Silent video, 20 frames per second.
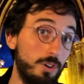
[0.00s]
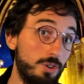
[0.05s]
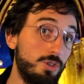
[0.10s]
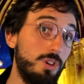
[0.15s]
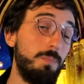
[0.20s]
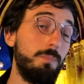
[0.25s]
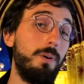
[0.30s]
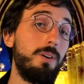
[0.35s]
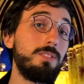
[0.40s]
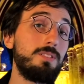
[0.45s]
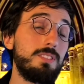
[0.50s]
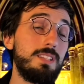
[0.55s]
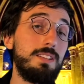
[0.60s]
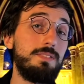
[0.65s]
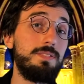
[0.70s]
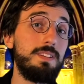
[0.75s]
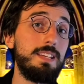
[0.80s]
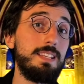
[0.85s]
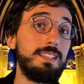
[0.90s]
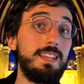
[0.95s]
je le pense en
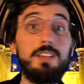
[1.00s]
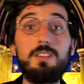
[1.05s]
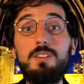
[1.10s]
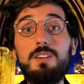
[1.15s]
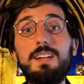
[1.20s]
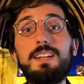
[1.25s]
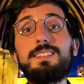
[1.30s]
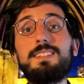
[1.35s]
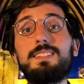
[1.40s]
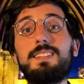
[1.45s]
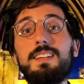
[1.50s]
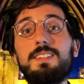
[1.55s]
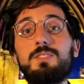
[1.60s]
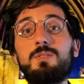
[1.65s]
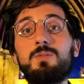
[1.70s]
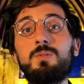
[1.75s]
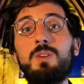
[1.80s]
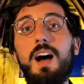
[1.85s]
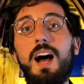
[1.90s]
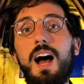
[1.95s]
effet, d'ailleurs la
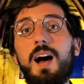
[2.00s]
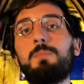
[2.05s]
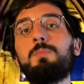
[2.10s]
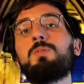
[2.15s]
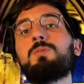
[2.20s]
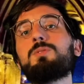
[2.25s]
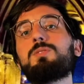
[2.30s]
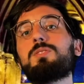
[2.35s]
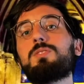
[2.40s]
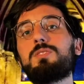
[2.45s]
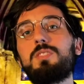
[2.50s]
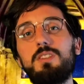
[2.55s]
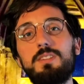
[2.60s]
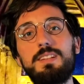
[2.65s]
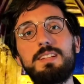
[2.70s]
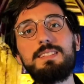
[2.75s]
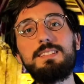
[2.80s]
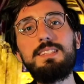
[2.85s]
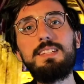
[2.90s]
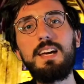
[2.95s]
citation « à mon seul
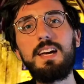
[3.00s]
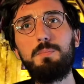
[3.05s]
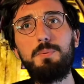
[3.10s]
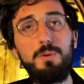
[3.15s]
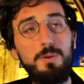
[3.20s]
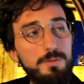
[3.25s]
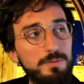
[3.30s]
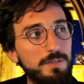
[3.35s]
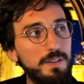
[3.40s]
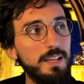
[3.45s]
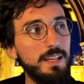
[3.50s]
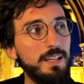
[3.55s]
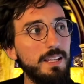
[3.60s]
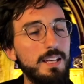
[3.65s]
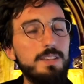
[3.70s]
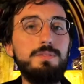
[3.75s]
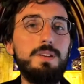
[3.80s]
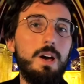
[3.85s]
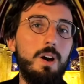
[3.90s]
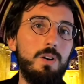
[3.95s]
désir » peut faire
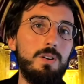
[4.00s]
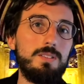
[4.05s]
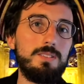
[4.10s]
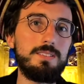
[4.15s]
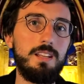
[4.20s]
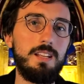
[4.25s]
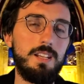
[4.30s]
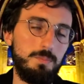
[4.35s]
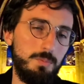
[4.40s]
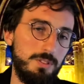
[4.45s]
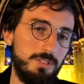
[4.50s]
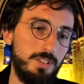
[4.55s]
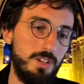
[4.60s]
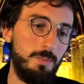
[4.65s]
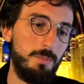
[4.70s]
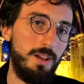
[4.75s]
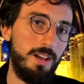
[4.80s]
référence, il me semble,